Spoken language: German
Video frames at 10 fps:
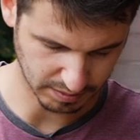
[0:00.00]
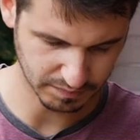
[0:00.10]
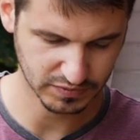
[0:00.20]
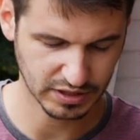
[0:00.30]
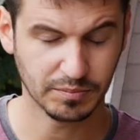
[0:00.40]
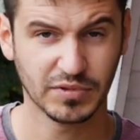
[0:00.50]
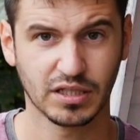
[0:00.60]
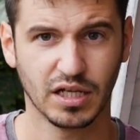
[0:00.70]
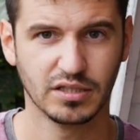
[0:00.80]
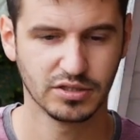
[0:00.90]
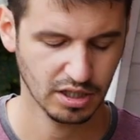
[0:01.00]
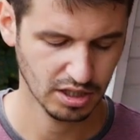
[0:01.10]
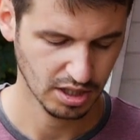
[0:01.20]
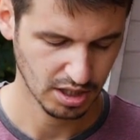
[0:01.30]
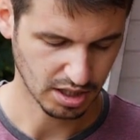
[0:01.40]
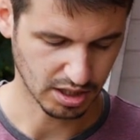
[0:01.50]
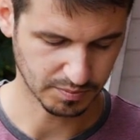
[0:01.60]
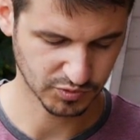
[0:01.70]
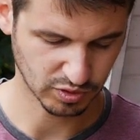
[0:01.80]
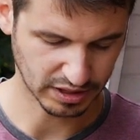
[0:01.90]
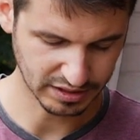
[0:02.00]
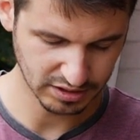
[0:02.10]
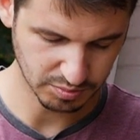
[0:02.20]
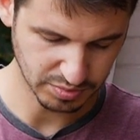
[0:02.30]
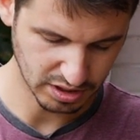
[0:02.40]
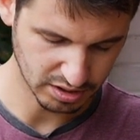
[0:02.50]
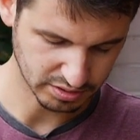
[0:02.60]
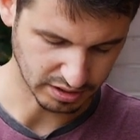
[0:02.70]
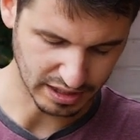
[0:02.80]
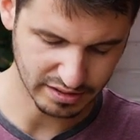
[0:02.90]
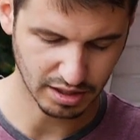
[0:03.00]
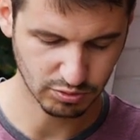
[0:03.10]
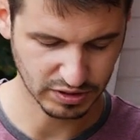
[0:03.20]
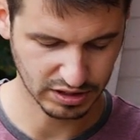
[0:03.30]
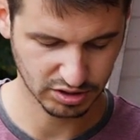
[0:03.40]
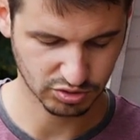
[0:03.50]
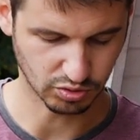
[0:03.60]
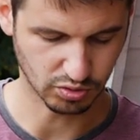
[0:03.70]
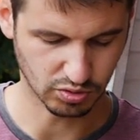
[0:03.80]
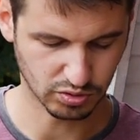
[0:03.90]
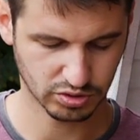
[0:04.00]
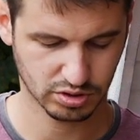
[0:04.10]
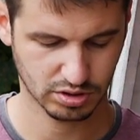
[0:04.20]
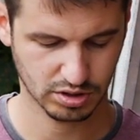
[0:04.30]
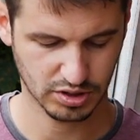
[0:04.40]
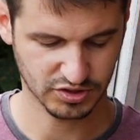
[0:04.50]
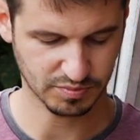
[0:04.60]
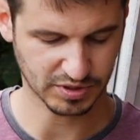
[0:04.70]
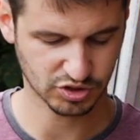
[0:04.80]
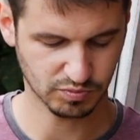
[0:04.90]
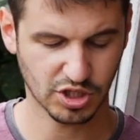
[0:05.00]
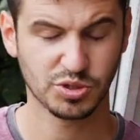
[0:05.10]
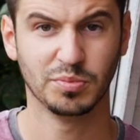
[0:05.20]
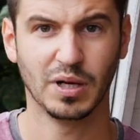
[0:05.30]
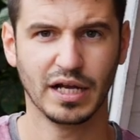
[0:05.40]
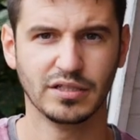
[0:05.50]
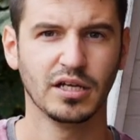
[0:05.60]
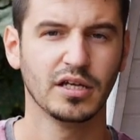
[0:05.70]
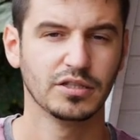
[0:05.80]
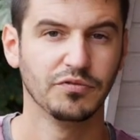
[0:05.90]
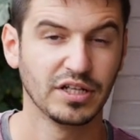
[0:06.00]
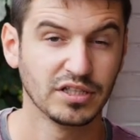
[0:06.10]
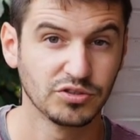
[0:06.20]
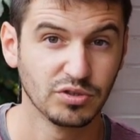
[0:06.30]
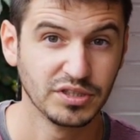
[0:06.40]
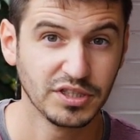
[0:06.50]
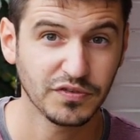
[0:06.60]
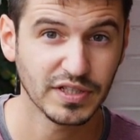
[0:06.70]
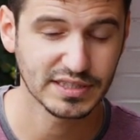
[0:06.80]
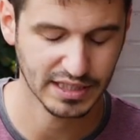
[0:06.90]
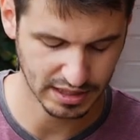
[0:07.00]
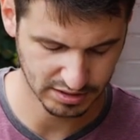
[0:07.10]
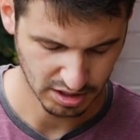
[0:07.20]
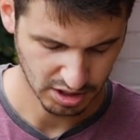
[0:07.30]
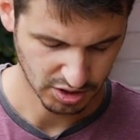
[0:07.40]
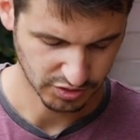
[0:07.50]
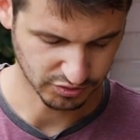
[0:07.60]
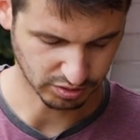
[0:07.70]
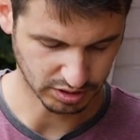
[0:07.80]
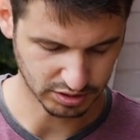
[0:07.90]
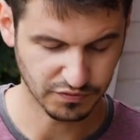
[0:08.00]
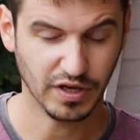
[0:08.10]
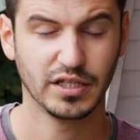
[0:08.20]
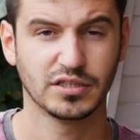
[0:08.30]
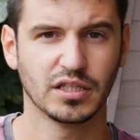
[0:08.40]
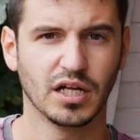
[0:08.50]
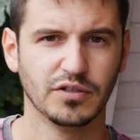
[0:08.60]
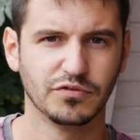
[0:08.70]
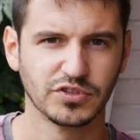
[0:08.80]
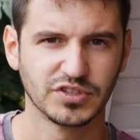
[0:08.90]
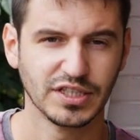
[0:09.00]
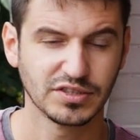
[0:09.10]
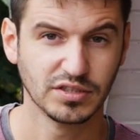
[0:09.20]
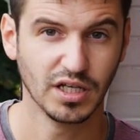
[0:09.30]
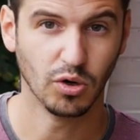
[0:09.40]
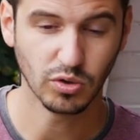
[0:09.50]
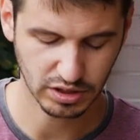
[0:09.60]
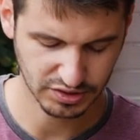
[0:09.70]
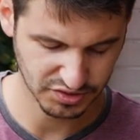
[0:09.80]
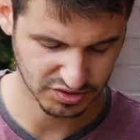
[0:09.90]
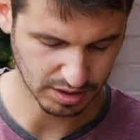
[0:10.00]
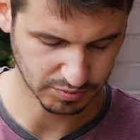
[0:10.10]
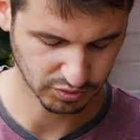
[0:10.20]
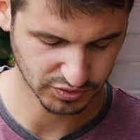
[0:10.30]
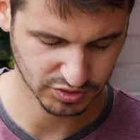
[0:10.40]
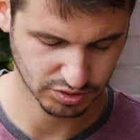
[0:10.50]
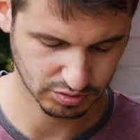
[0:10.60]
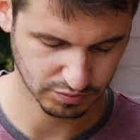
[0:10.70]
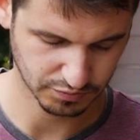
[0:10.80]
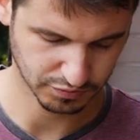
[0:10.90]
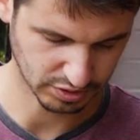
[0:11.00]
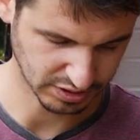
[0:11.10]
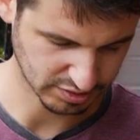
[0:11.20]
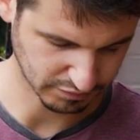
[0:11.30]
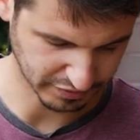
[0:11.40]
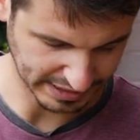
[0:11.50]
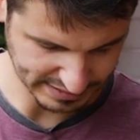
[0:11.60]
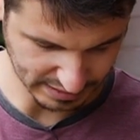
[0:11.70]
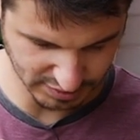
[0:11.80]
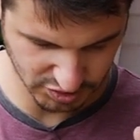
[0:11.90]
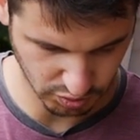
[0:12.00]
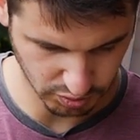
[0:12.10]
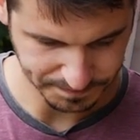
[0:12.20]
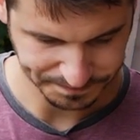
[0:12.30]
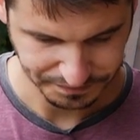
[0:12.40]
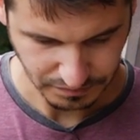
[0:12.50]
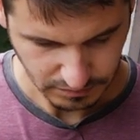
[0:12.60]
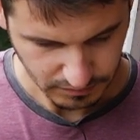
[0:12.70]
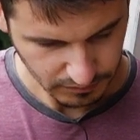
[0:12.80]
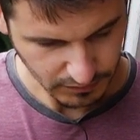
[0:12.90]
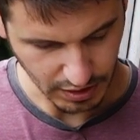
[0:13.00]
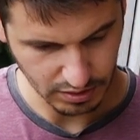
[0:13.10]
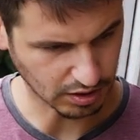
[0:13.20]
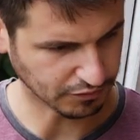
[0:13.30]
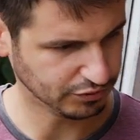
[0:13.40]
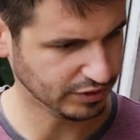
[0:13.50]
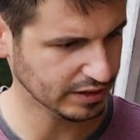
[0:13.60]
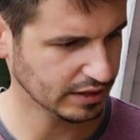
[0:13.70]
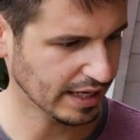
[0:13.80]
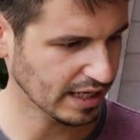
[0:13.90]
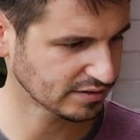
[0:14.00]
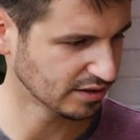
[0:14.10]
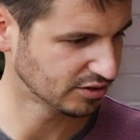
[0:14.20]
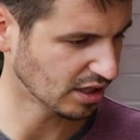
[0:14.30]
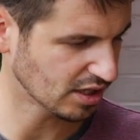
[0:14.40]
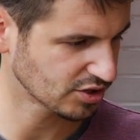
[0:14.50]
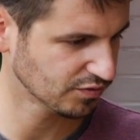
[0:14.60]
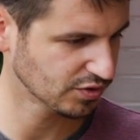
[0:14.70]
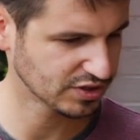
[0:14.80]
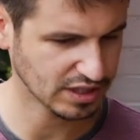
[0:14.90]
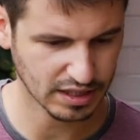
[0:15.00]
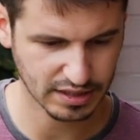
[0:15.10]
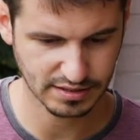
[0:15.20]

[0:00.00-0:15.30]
haben. Die haben dann halt ähm, Solanin gebildet, ein Alkaloid und hier sieht man zum Beispiel mal eine, die werde ich natürlich nicht verzehren, sondern die werde ich dann halt fürs nächste Jahr oder dieses Jahr benutzen für die nächste Pflanzaktion. Ja, für die erste Etage würde ich sagen,